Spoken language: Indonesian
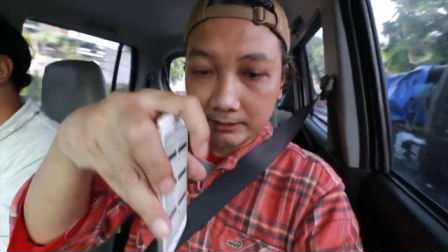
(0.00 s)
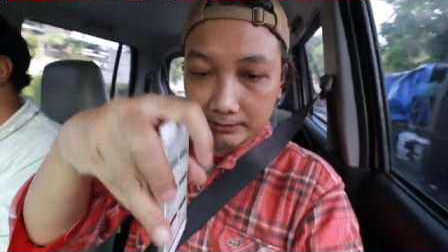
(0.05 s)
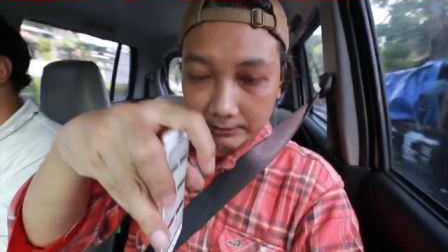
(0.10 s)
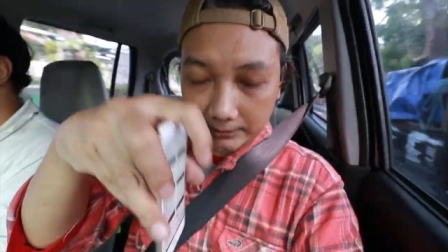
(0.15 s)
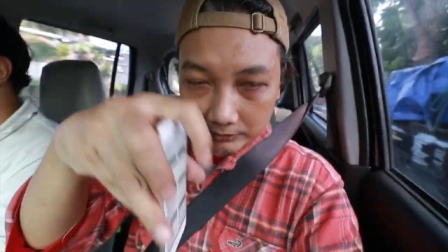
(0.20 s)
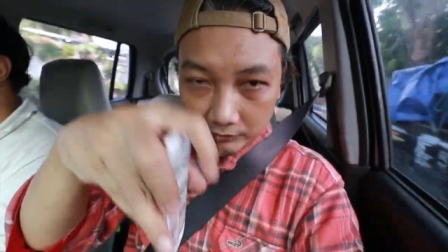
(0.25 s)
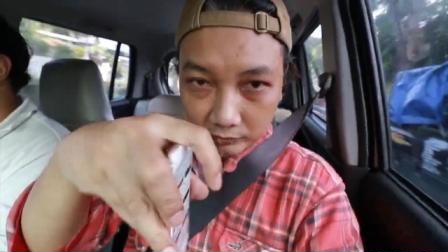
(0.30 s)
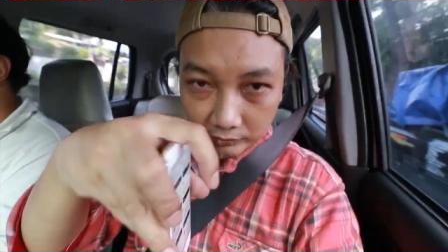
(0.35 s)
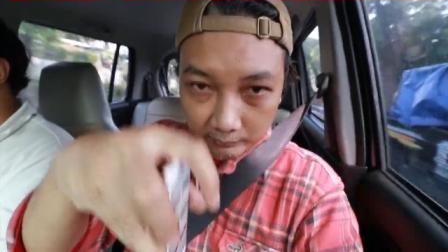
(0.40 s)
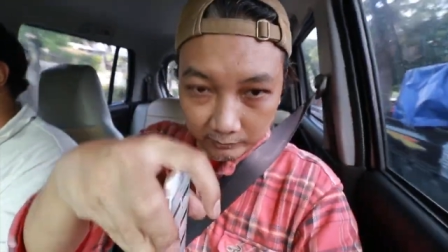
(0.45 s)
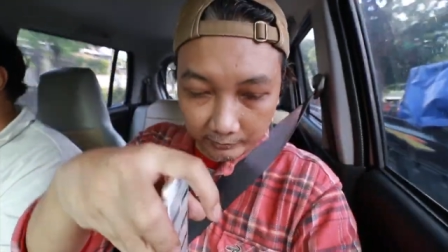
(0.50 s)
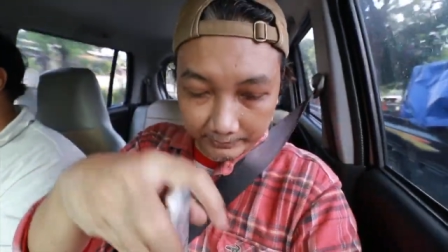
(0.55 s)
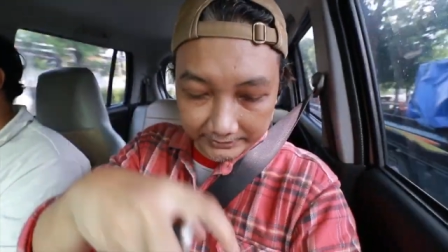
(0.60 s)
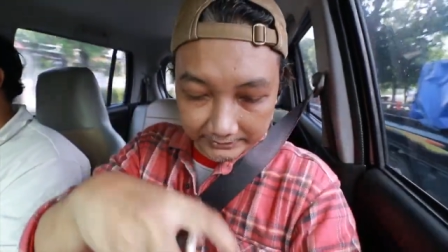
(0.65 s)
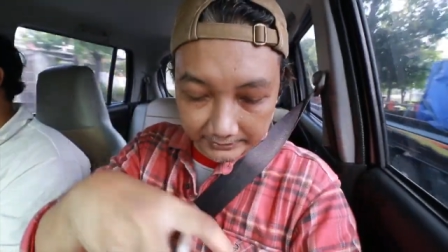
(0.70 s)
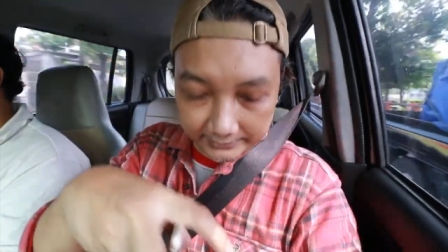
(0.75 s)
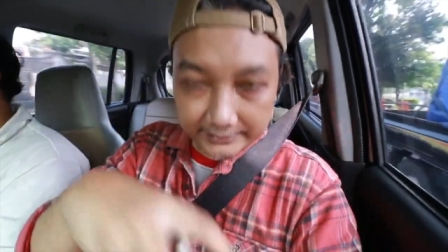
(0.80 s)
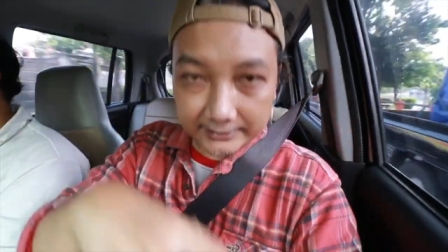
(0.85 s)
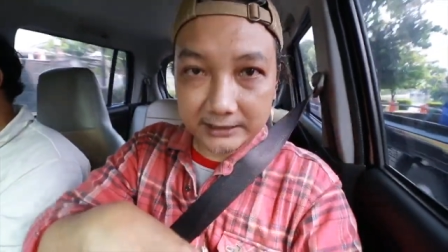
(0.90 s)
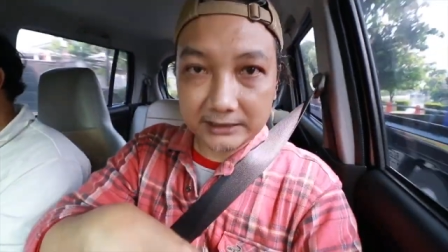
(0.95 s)
120
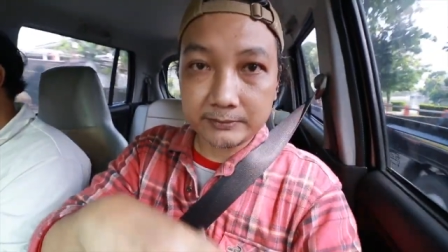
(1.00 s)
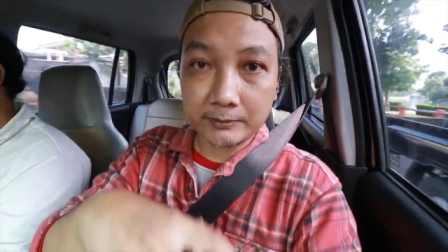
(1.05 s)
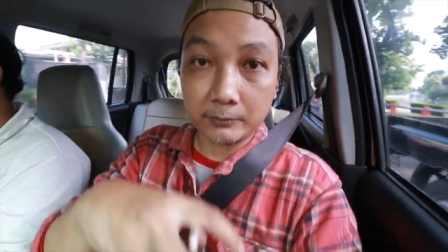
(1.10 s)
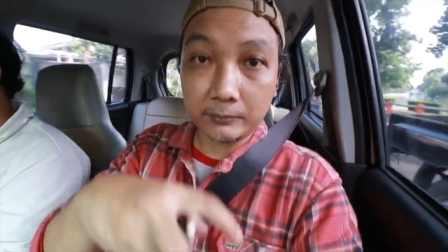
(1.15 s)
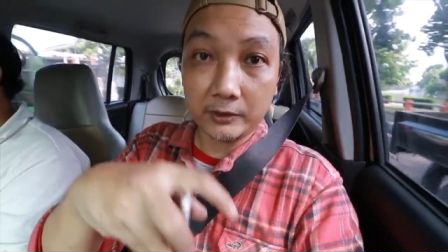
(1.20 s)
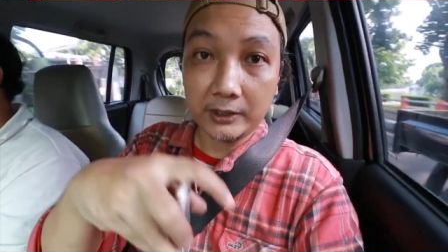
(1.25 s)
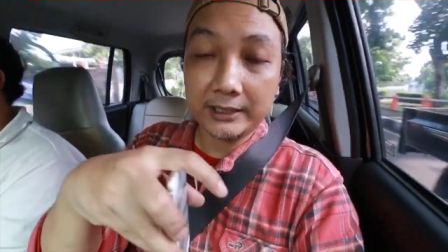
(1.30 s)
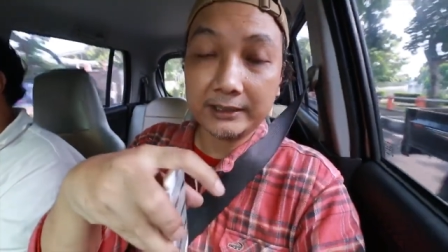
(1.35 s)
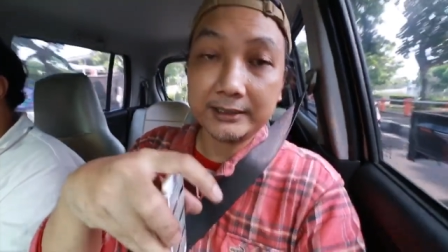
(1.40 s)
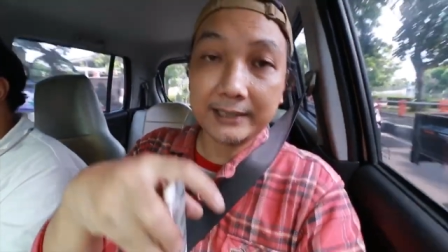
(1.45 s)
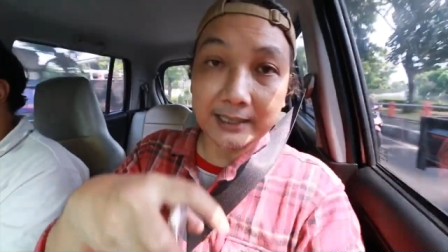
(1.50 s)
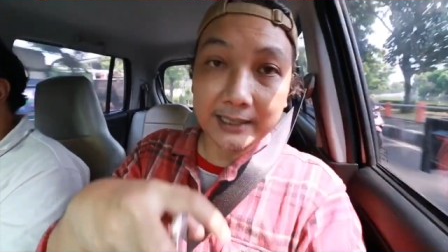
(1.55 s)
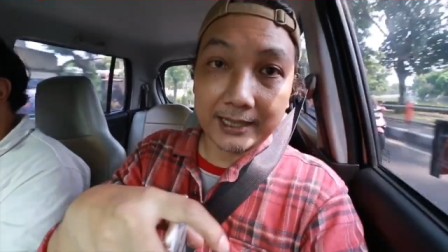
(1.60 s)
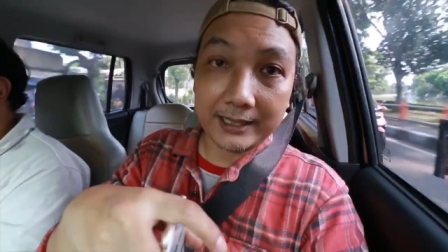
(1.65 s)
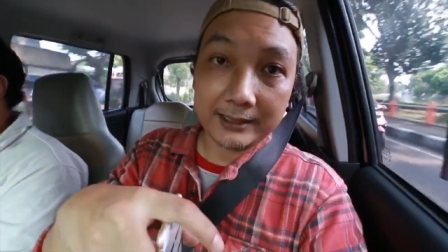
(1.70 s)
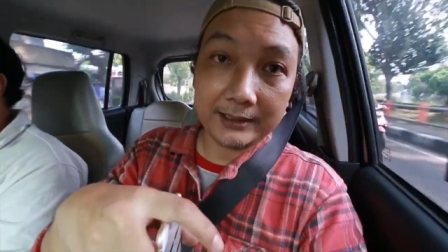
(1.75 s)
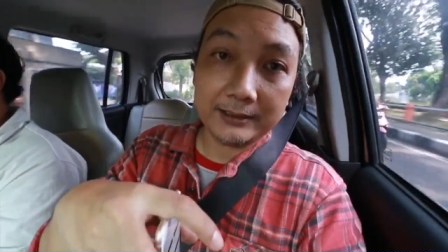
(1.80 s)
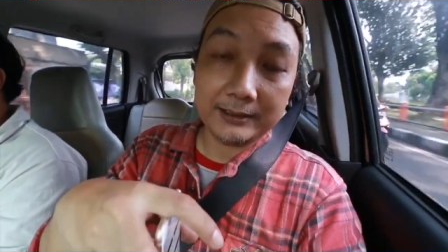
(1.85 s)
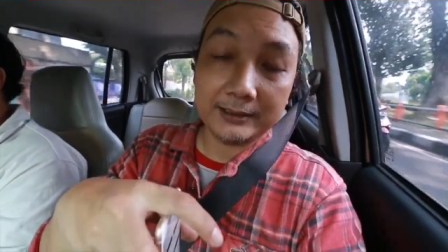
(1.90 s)
meter di atas permukaan tanah